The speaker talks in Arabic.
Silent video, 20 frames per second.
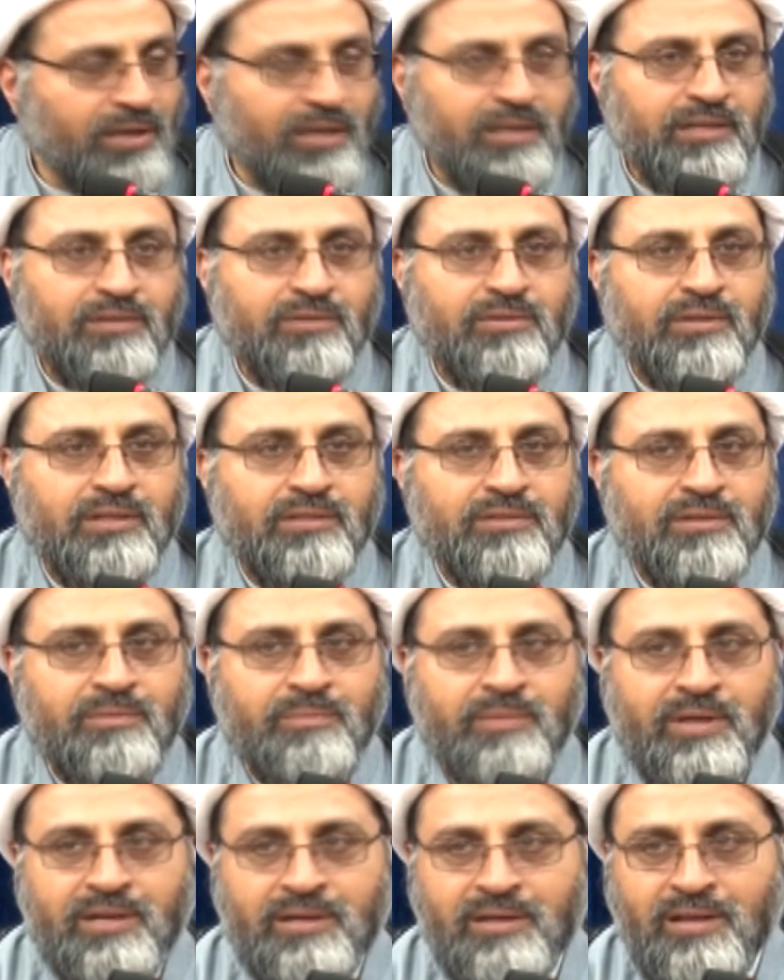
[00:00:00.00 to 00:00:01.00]
خلي يكون عندكم
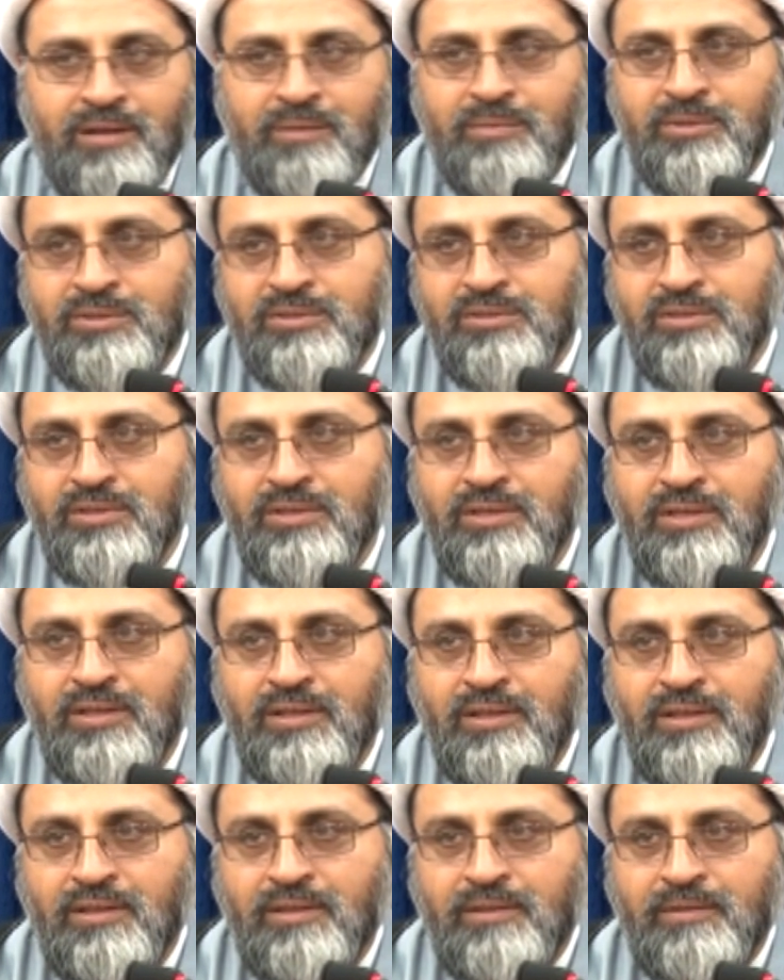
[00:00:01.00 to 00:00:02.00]
برنامج
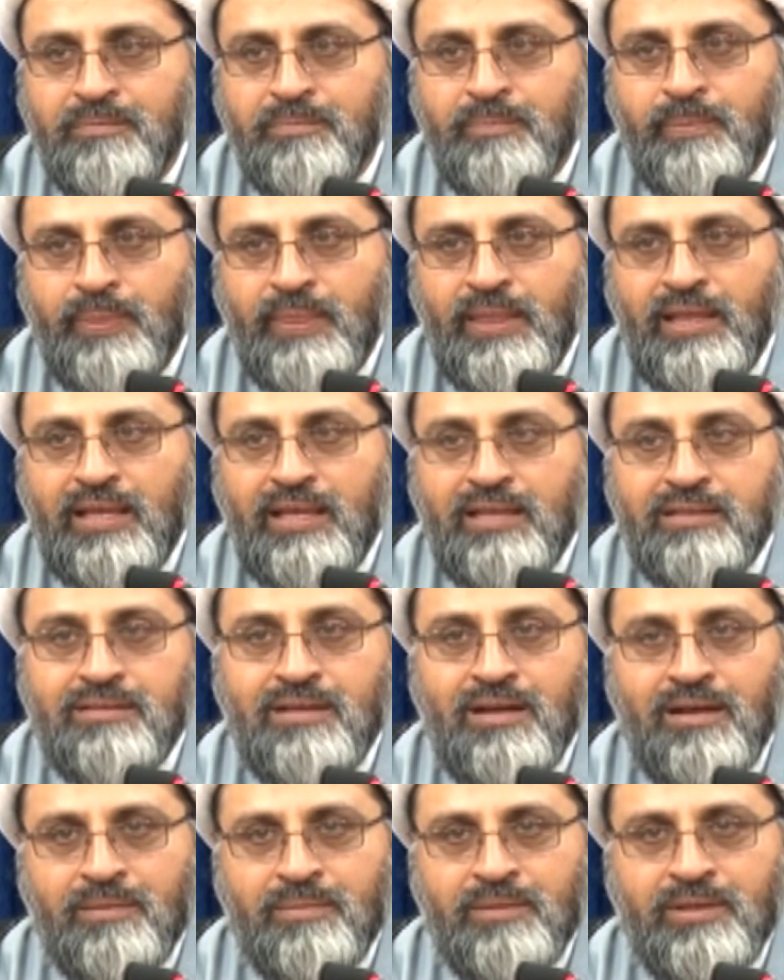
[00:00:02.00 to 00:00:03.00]

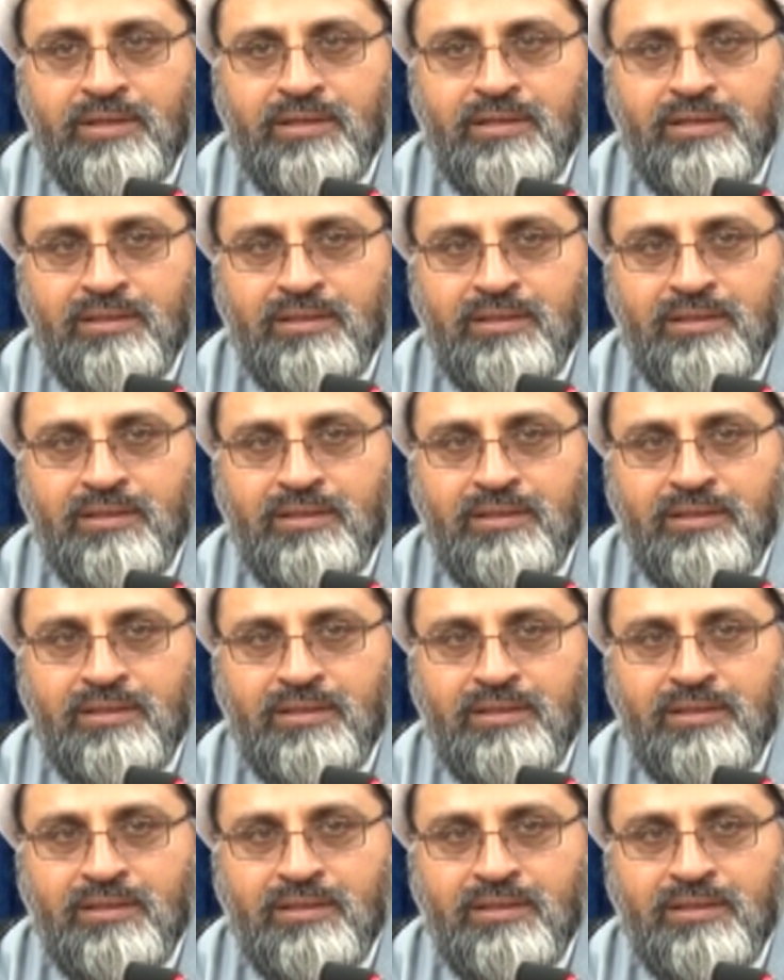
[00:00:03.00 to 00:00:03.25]
كتابة